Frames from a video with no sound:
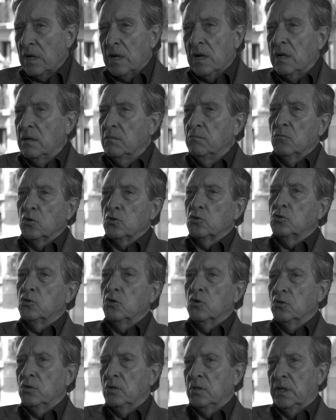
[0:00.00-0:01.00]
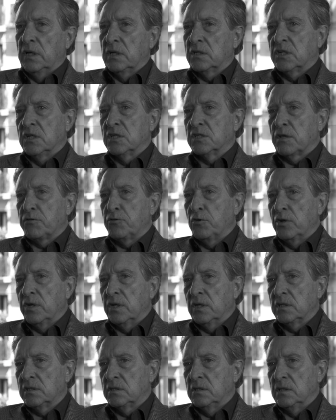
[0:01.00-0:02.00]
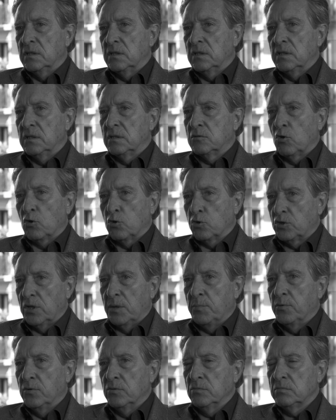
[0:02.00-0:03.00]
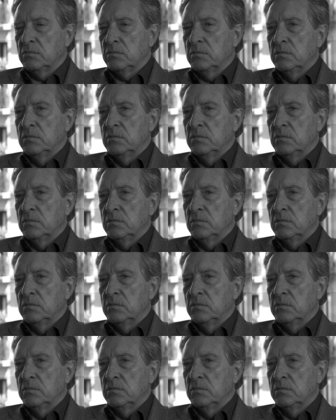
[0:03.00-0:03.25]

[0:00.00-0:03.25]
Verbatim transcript: gran montón de sensaciones de todo tipo.